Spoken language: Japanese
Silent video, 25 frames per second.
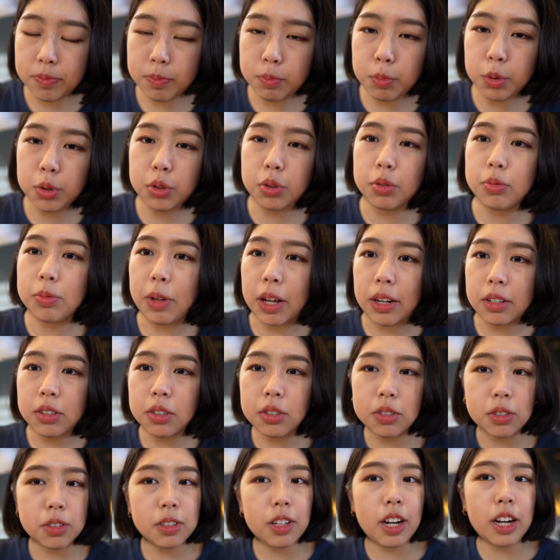もっと弾
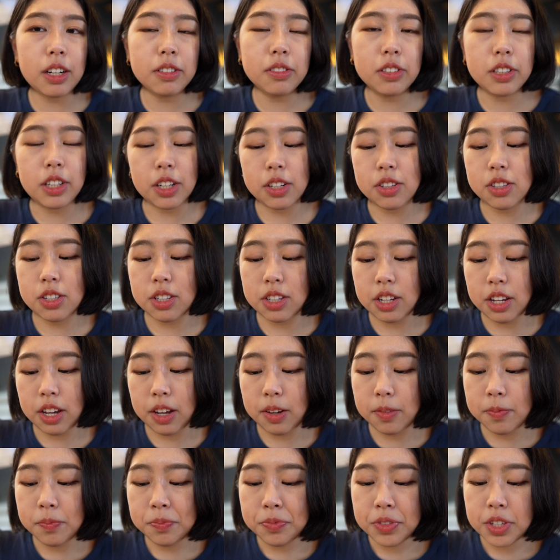力がある感じ
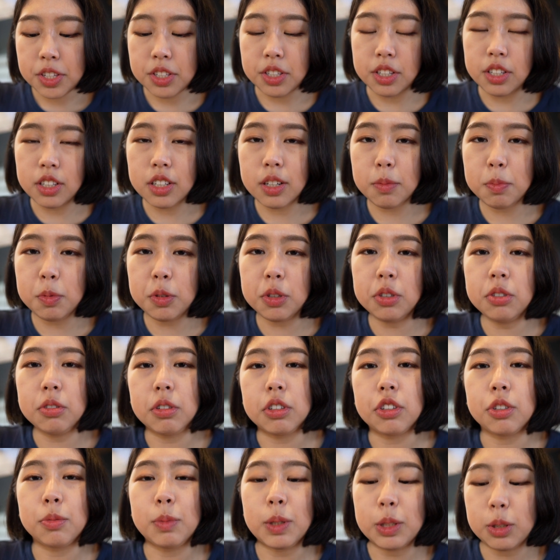でシンガポールの
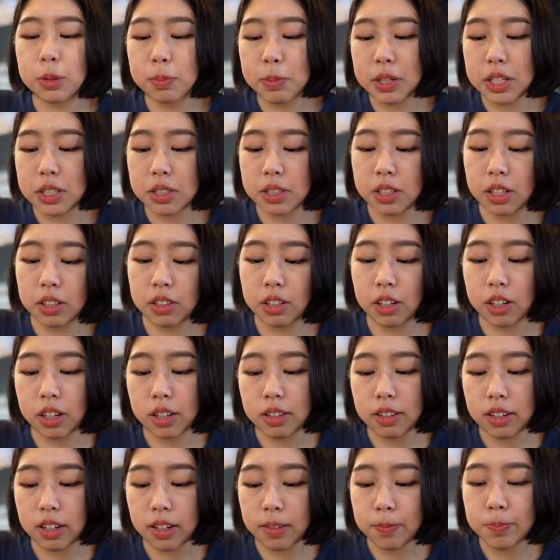はトマトベースだった
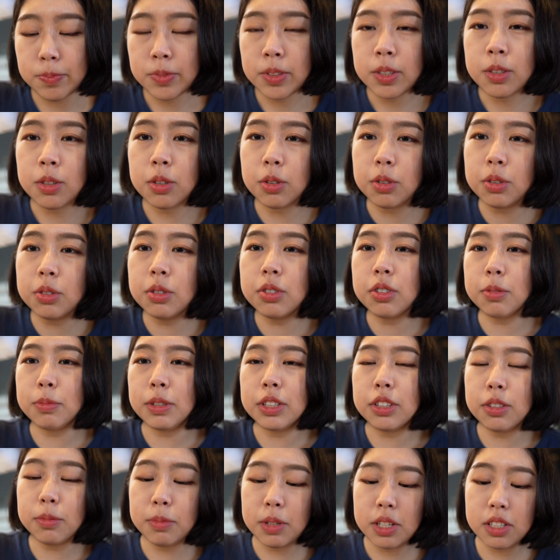からここの
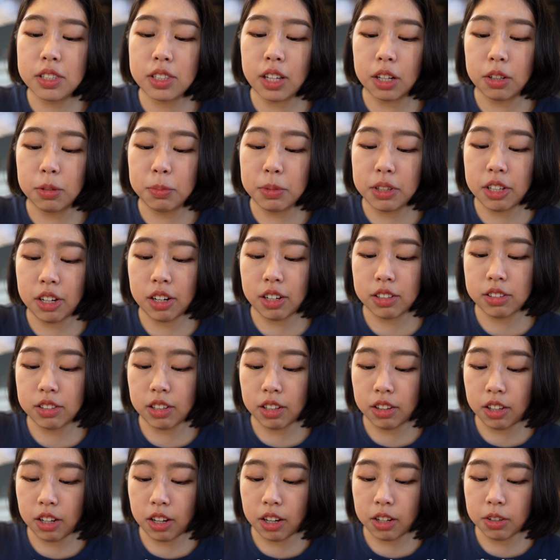トマトベース頼みたかっ
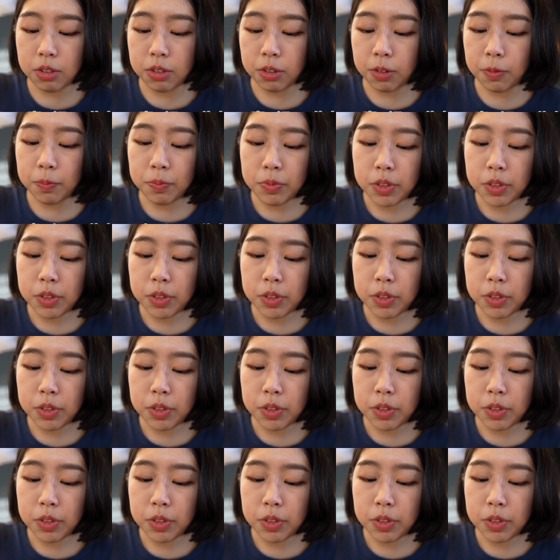たんだけど